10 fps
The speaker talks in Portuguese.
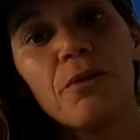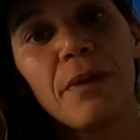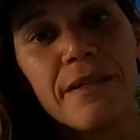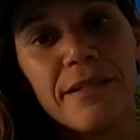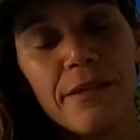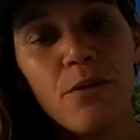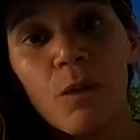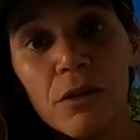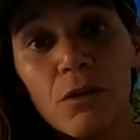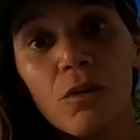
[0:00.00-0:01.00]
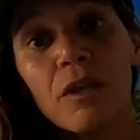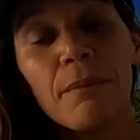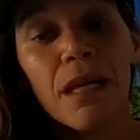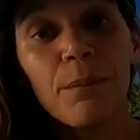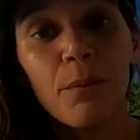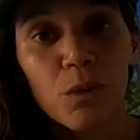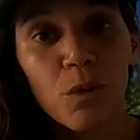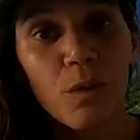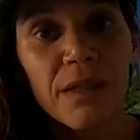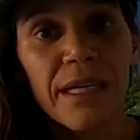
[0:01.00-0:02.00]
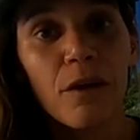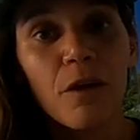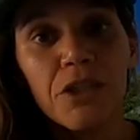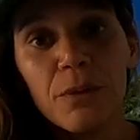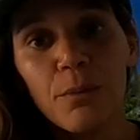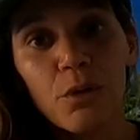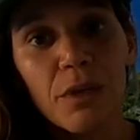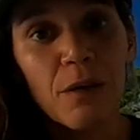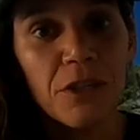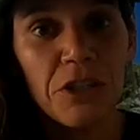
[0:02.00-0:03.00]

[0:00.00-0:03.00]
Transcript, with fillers: do Brasil, quanto no ondabela.com, que é a loja em Portugal que